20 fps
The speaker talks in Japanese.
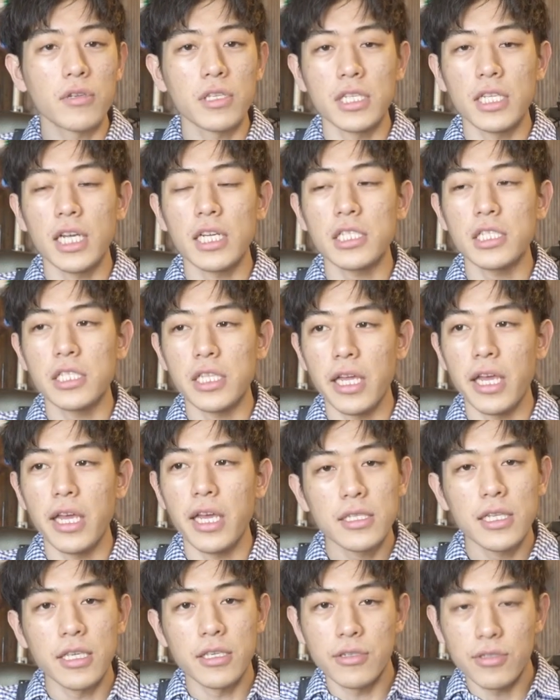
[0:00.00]
に出し
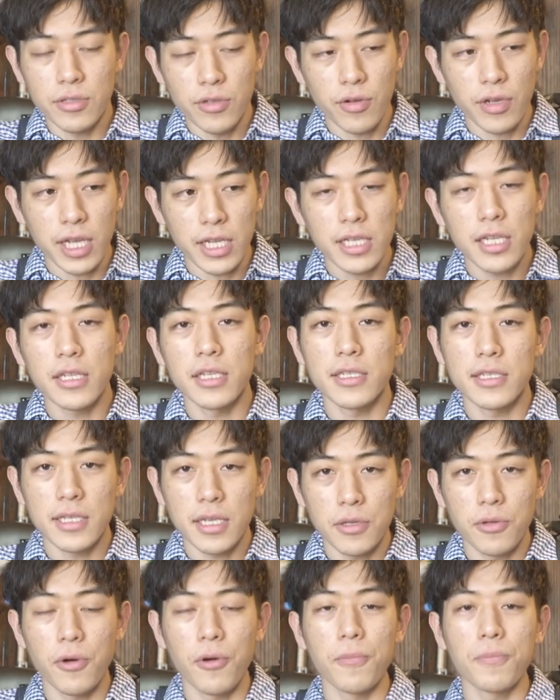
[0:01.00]
てっていうのをやったんです
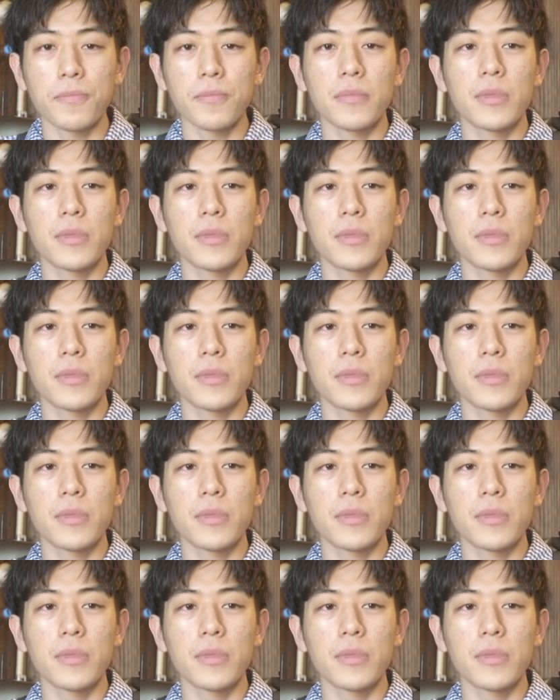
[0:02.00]
けど、